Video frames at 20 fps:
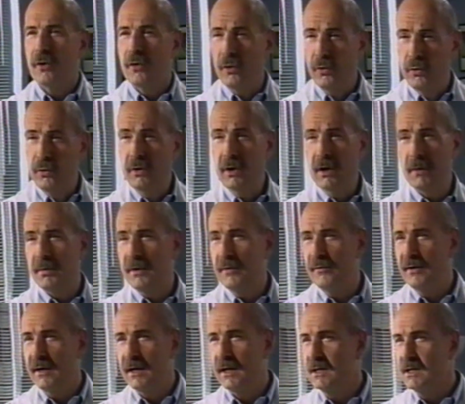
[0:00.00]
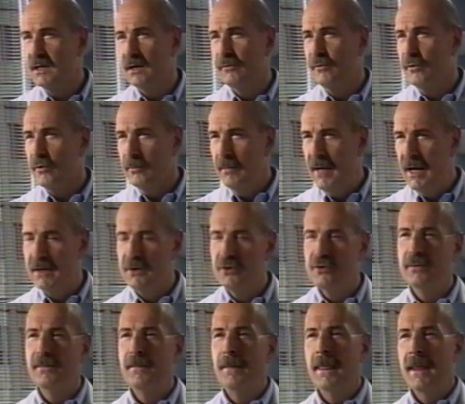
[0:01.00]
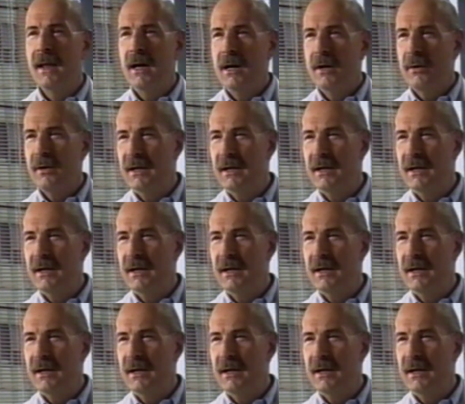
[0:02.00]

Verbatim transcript: colui che preferisce il formaggio.